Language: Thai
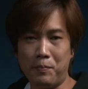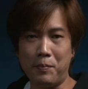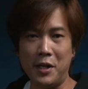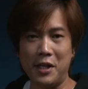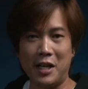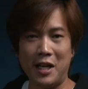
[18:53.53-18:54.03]

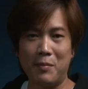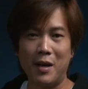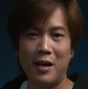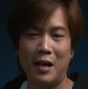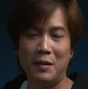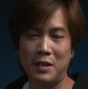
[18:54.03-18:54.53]
เป็นยังไง
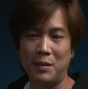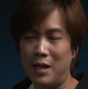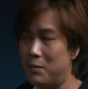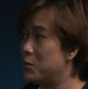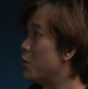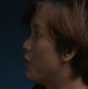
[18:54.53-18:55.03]
บ้างครับสำห
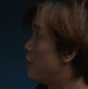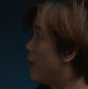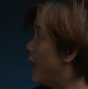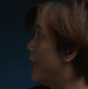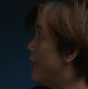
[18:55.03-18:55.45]
รับตัวไฟ